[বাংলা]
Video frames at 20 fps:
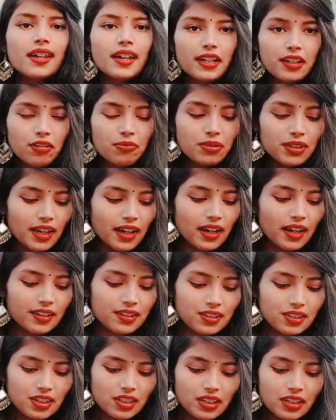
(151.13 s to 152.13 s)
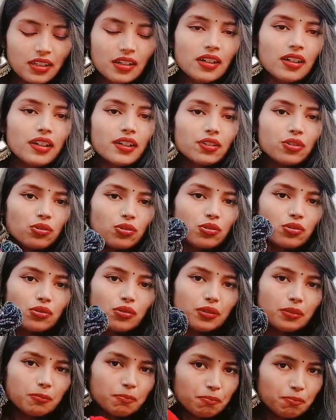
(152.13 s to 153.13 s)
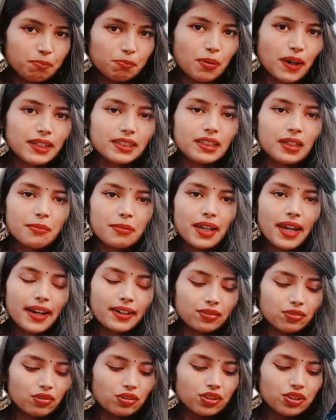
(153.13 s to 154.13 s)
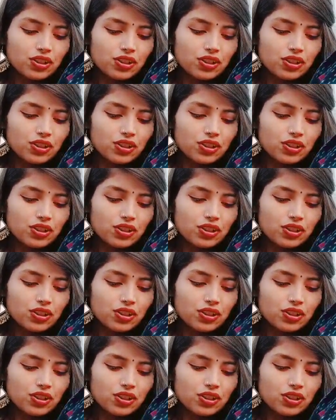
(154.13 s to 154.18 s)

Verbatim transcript: এটা আমি দেখাচ্ছি তো পাশে আমি অ্যাড করে